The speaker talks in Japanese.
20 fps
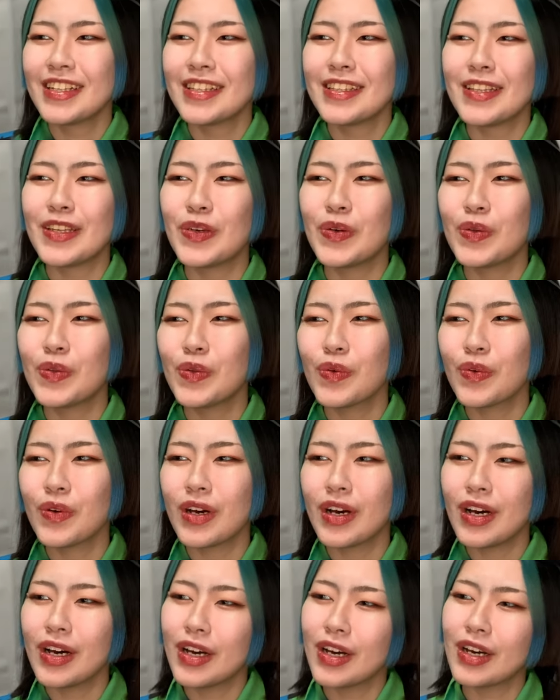ていうの
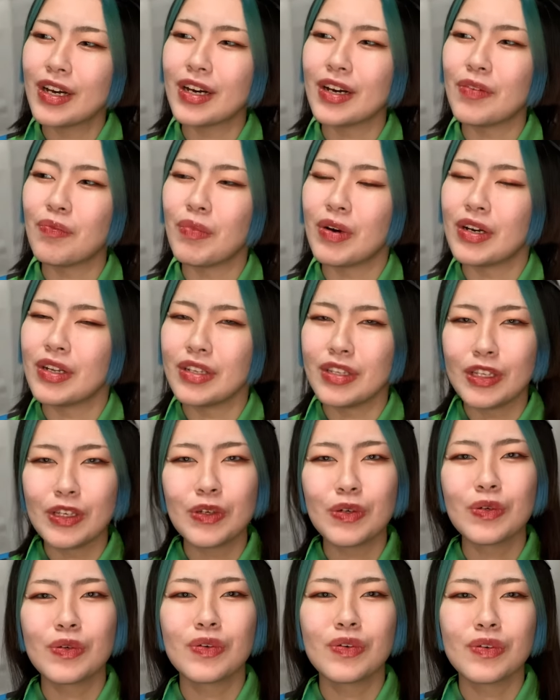が、まあ、理
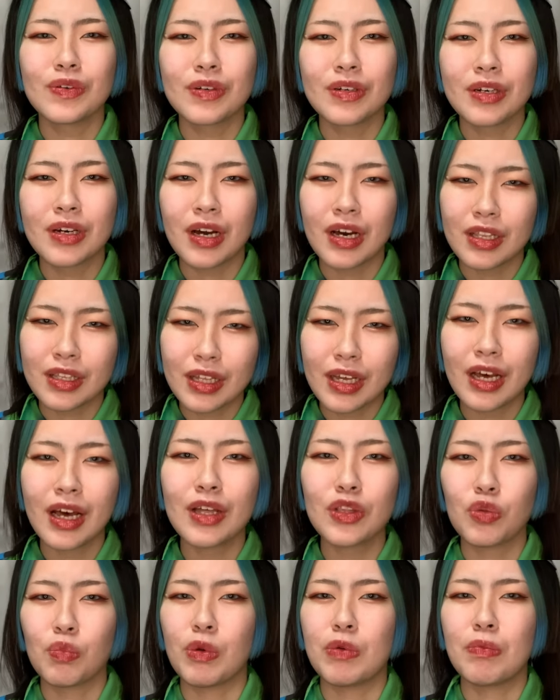由かな
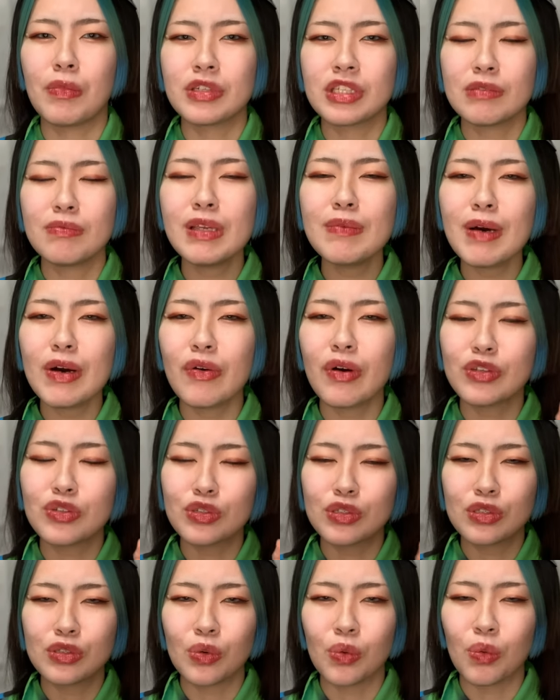と思います今は
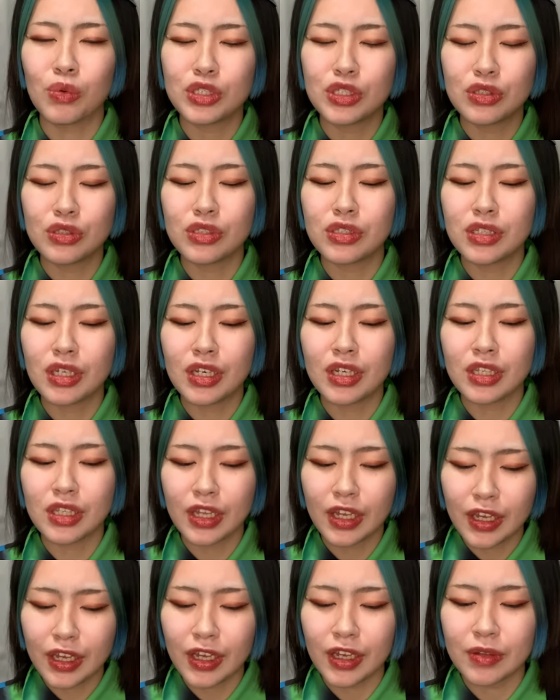ちょっと落ち着いてき
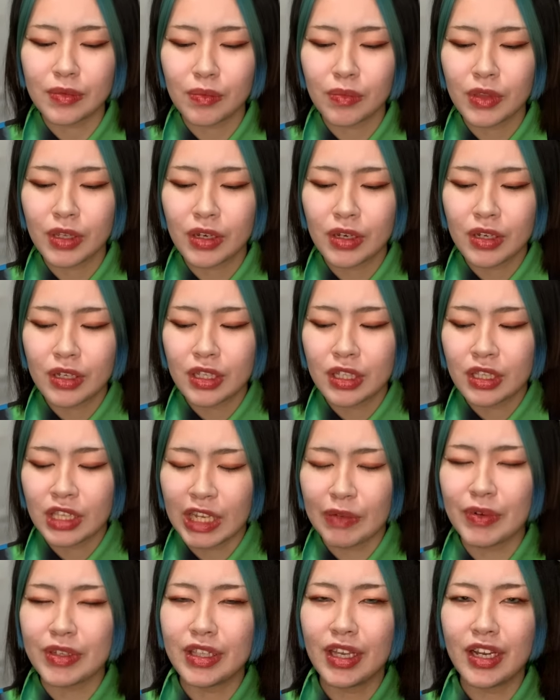て
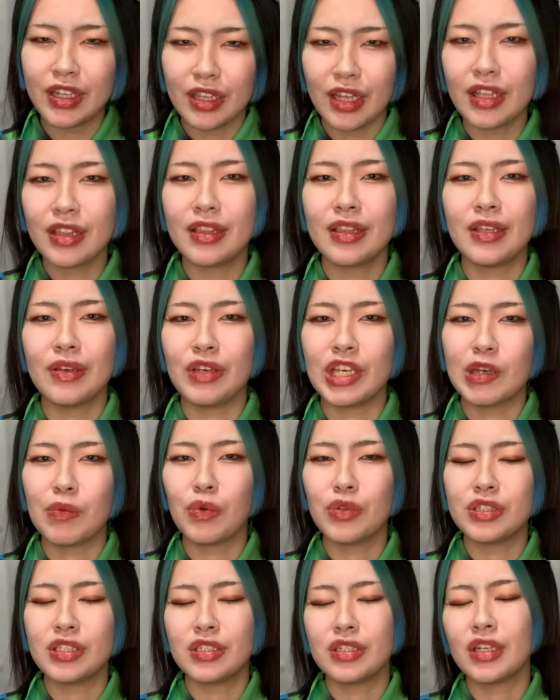食べたいなっていう気持
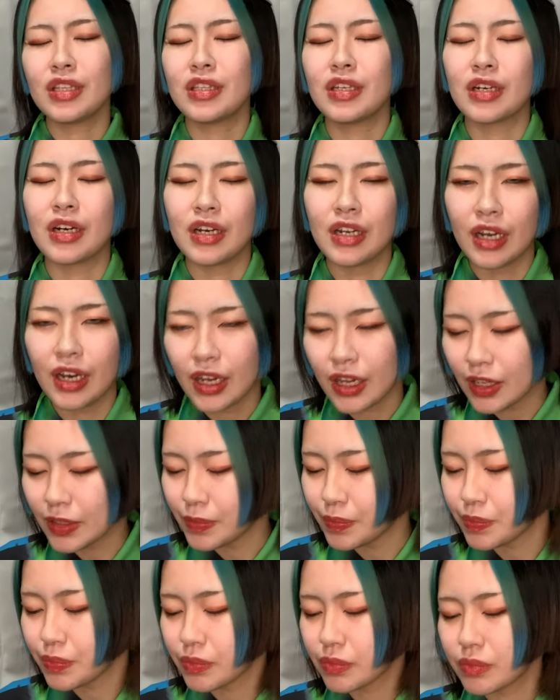ちになったから
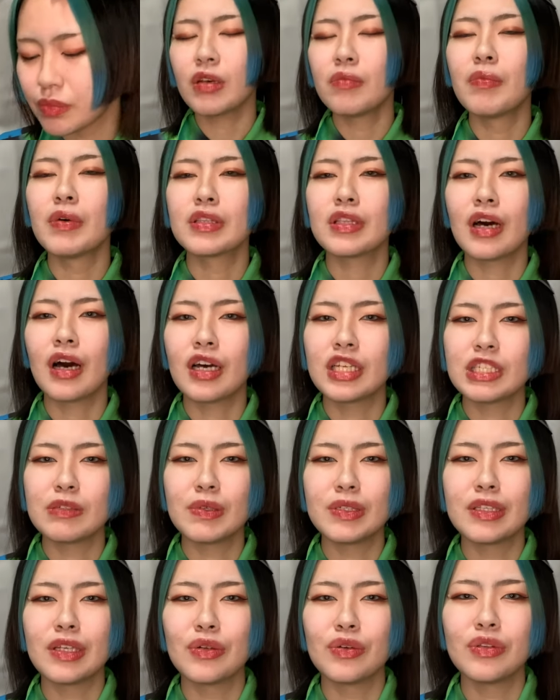また始
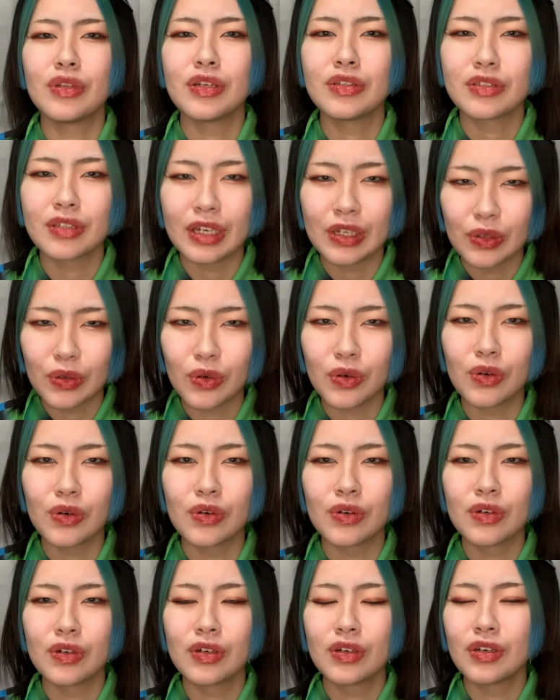めてるんですけど
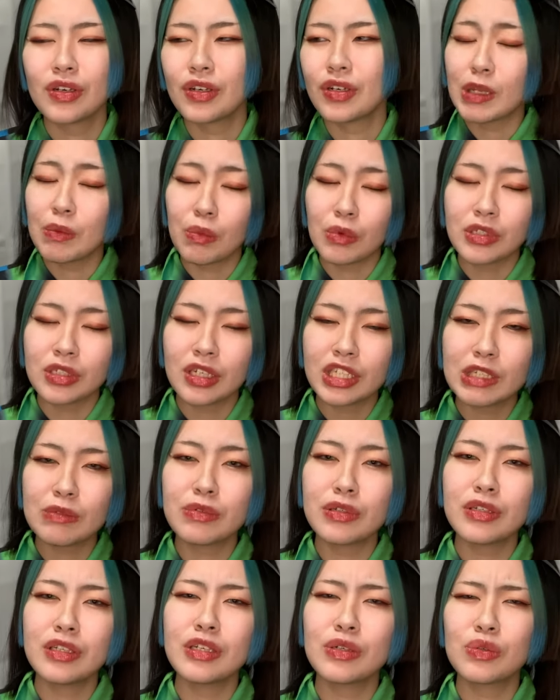でも久し
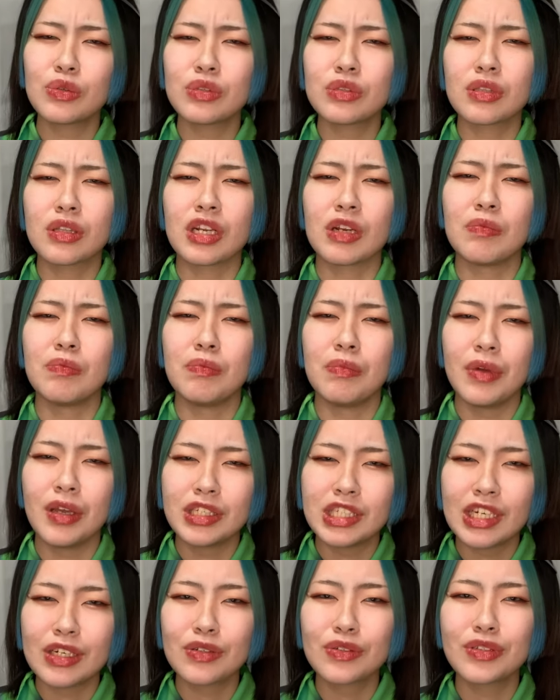ぶりに食ったらめ
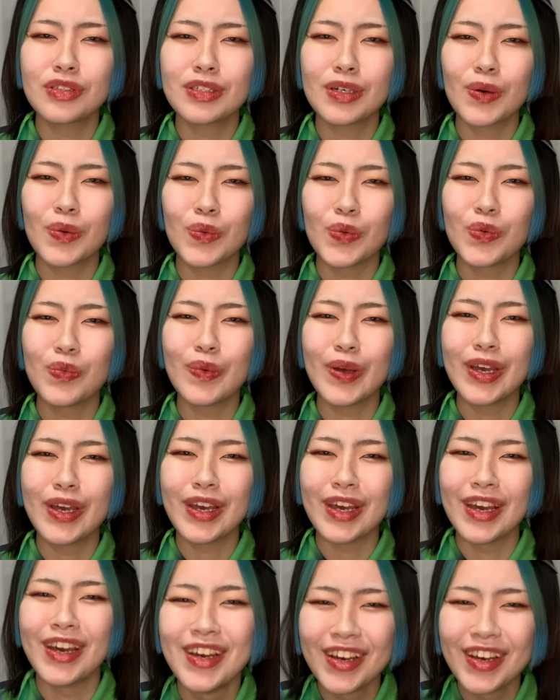ちゃくちゃうめえ